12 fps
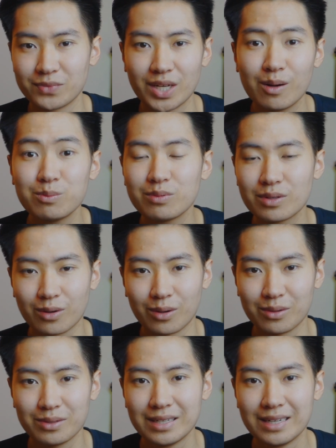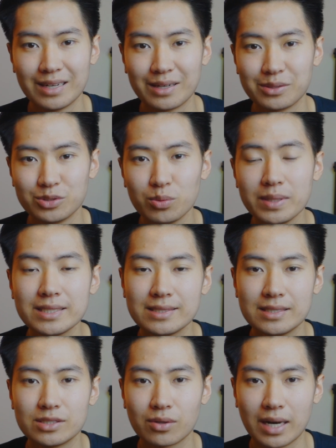không có giúp
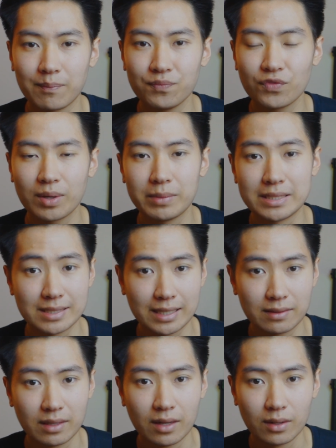gì cho lắm, và mình dành